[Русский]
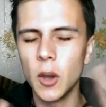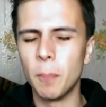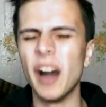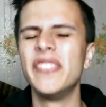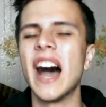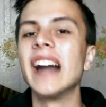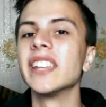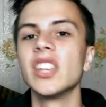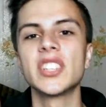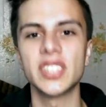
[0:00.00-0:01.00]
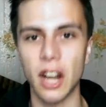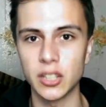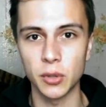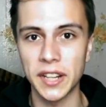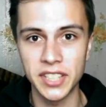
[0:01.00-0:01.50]
банда, они не
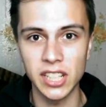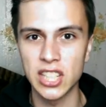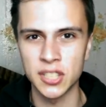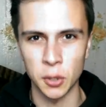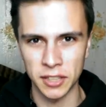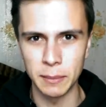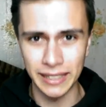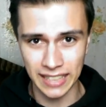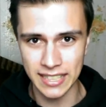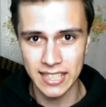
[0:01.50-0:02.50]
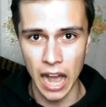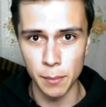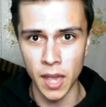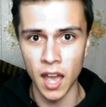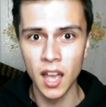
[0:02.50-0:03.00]
сразу родились с черными
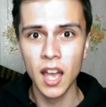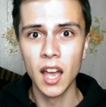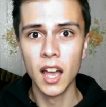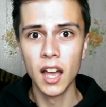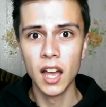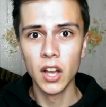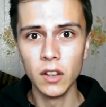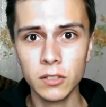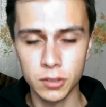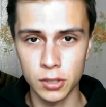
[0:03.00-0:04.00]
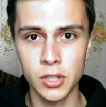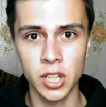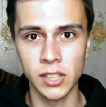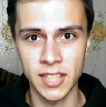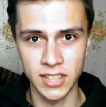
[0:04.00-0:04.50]
глазами. Все
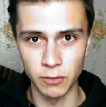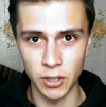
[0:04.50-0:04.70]
случилось одного